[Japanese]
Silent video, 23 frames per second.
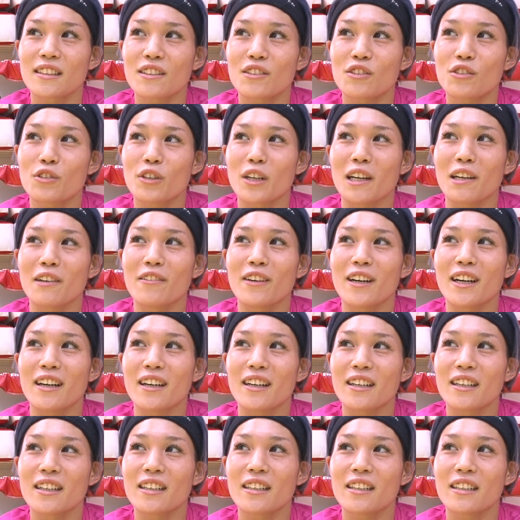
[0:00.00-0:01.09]
今回は
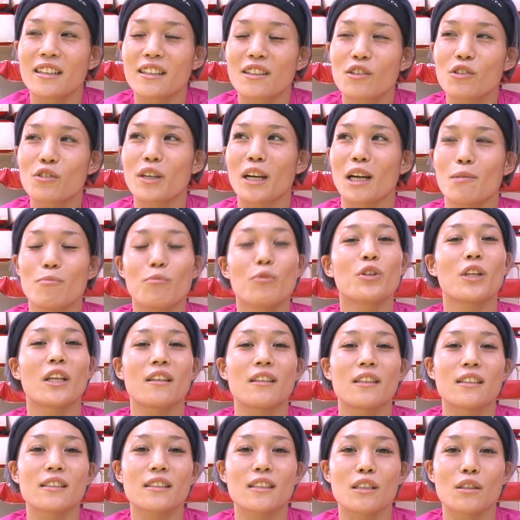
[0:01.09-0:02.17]
今回もな
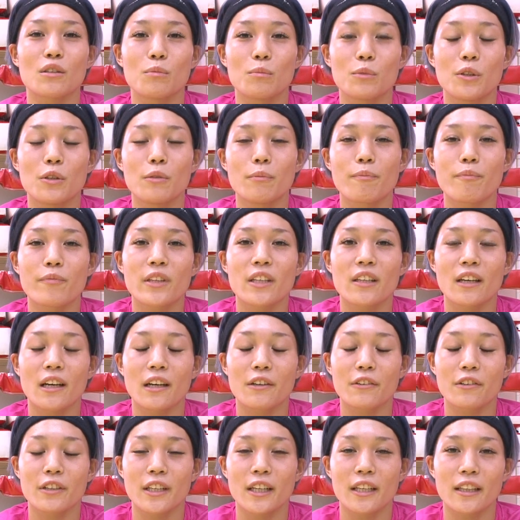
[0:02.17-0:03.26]
んですけども気
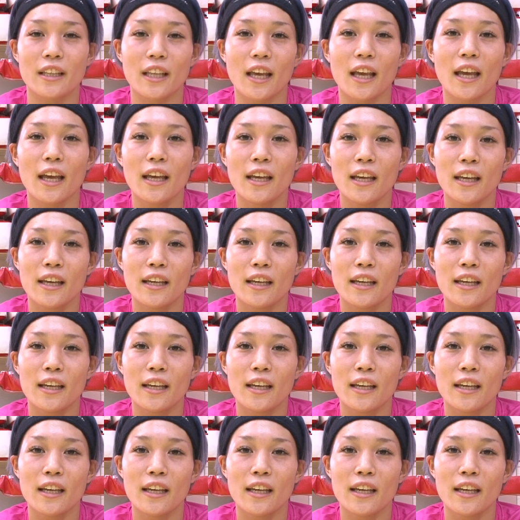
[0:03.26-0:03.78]
合を入れて